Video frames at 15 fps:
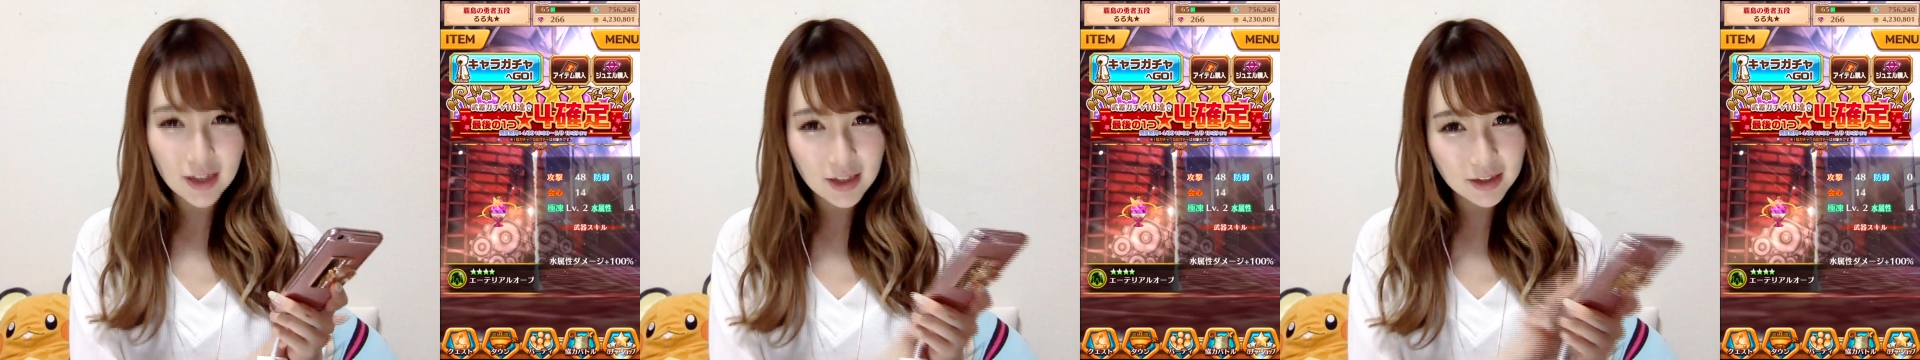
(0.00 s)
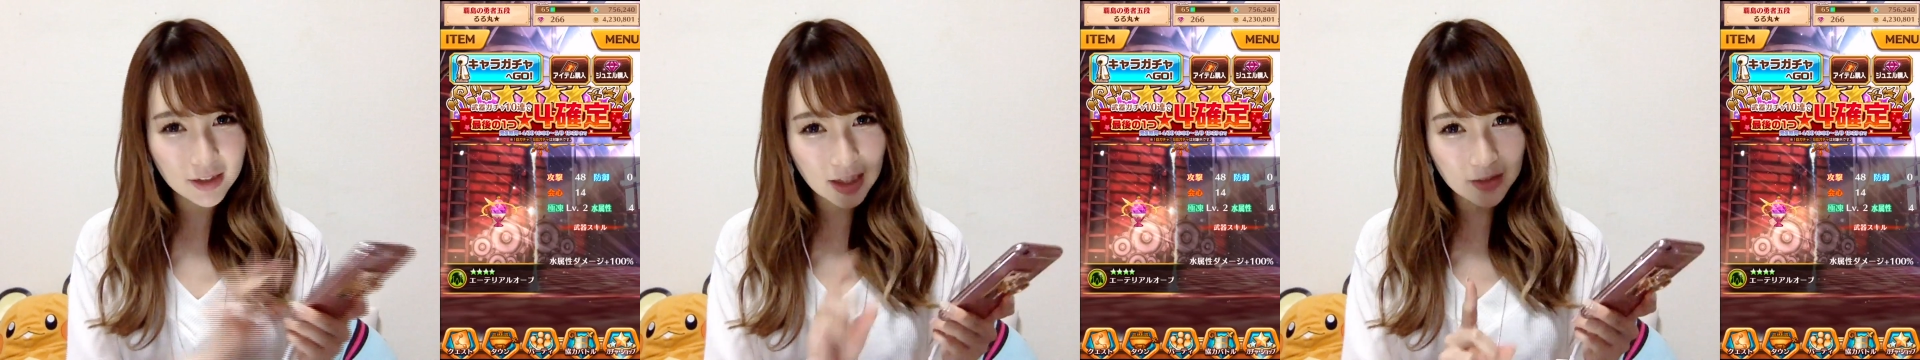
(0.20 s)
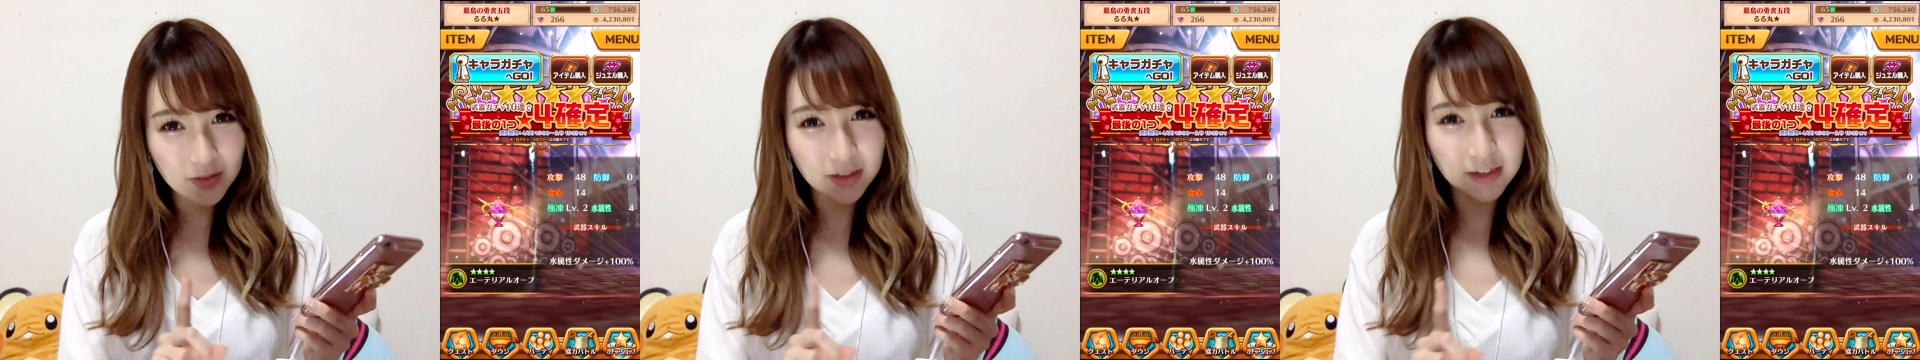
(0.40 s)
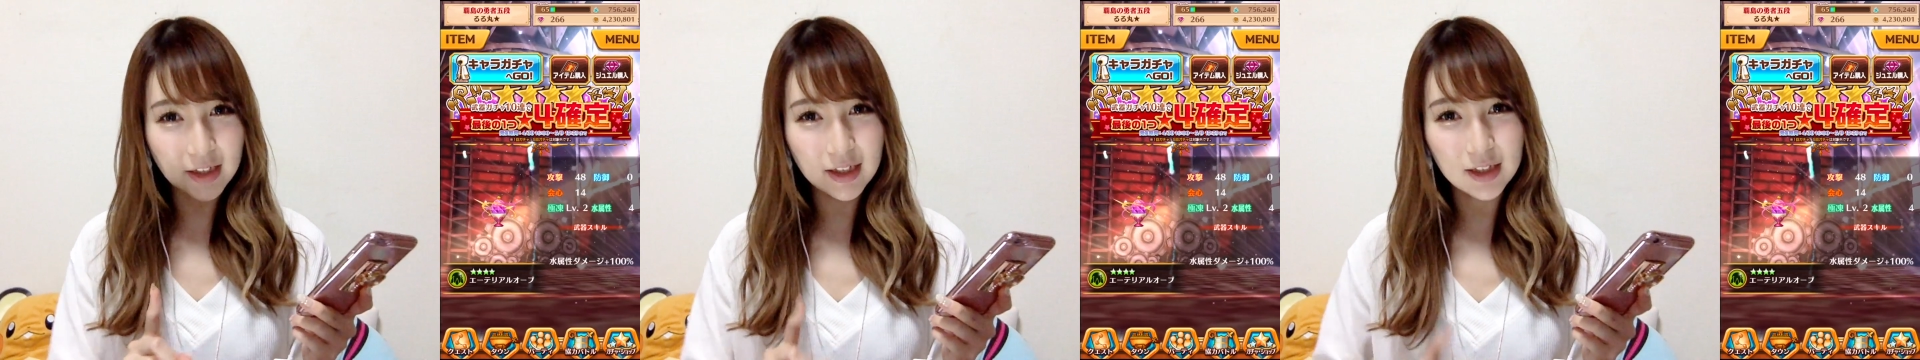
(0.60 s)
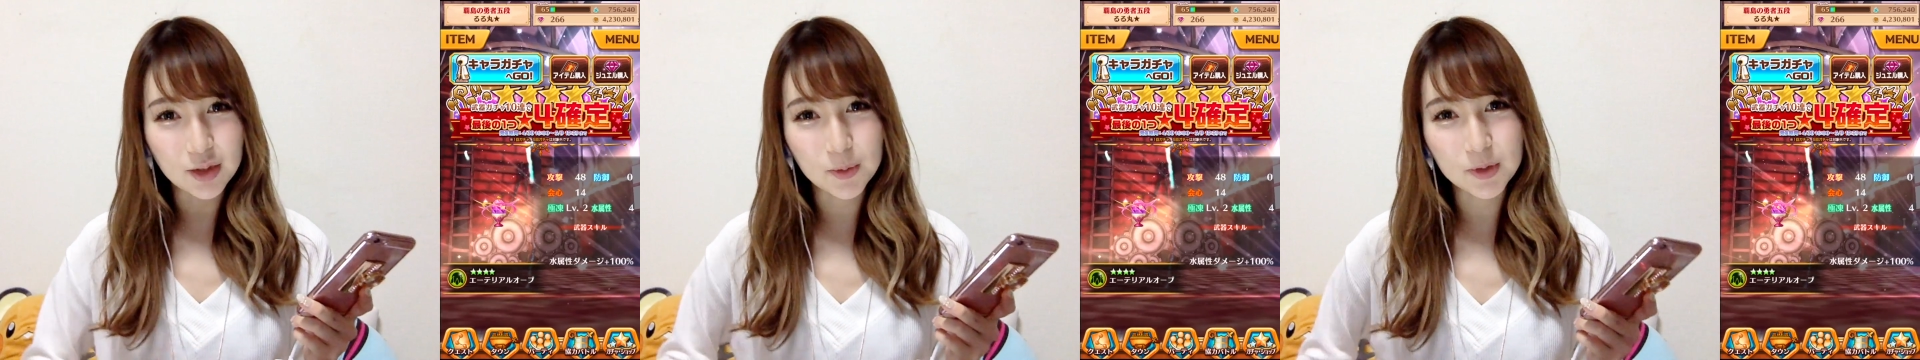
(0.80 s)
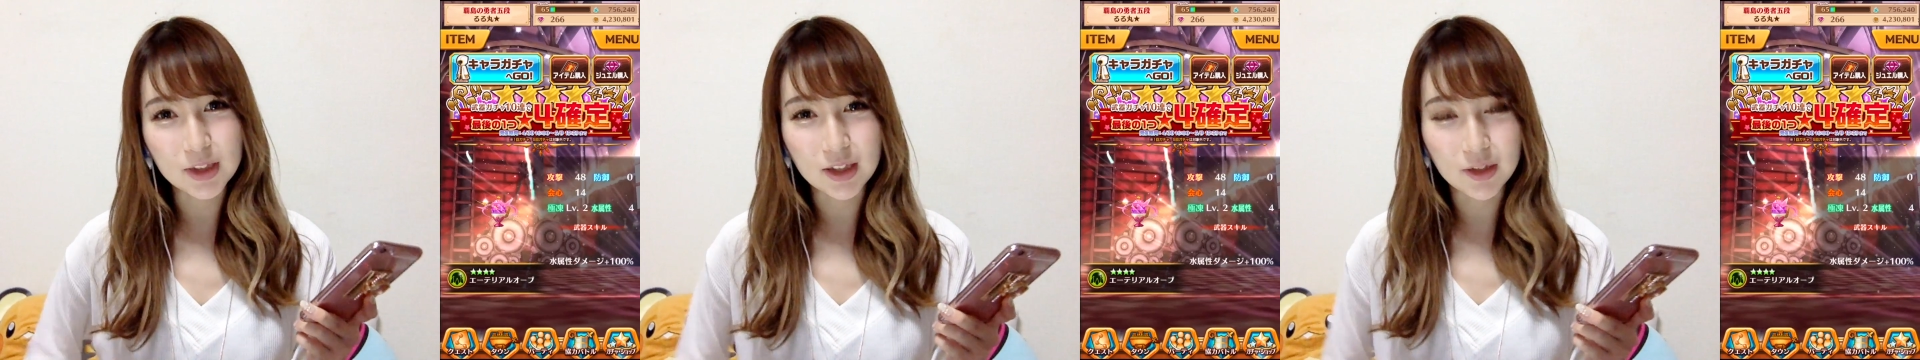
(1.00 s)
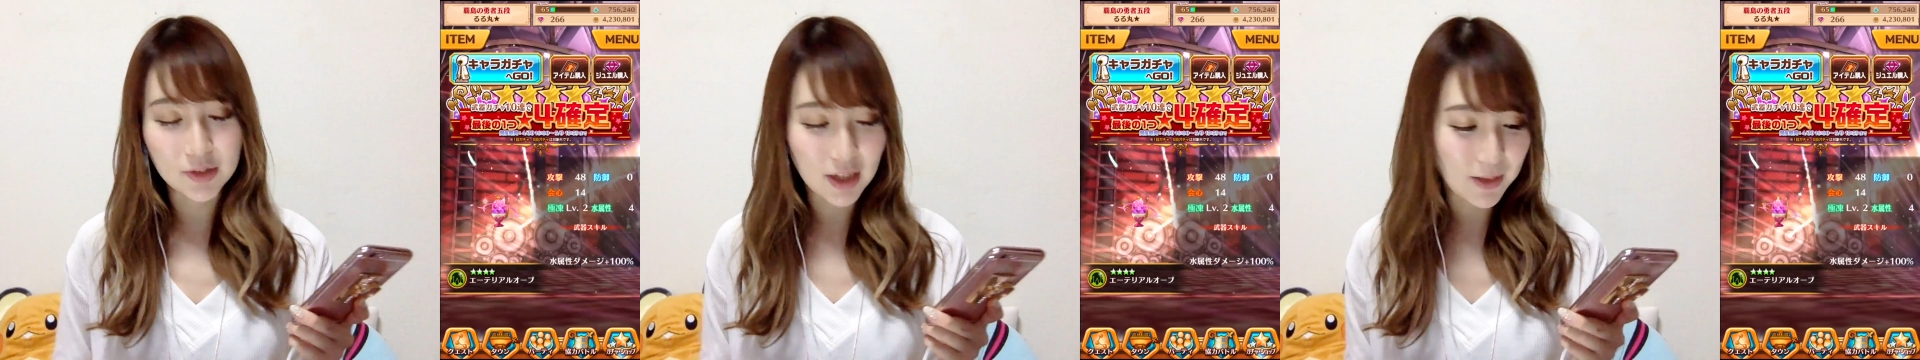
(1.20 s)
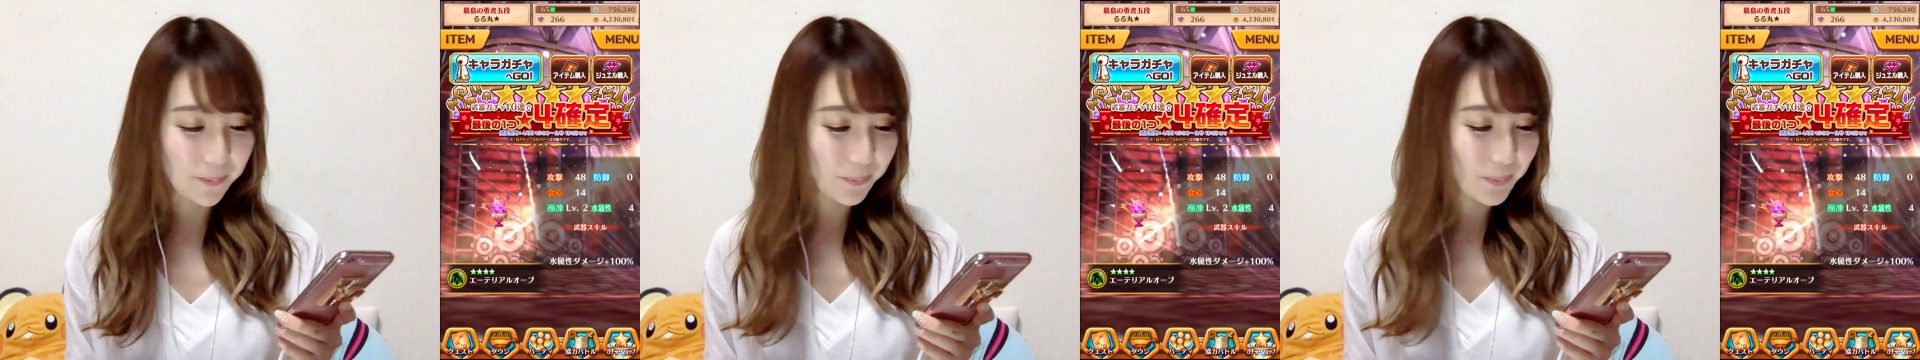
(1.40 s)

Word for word: 対1回は引きたいなと思ったので、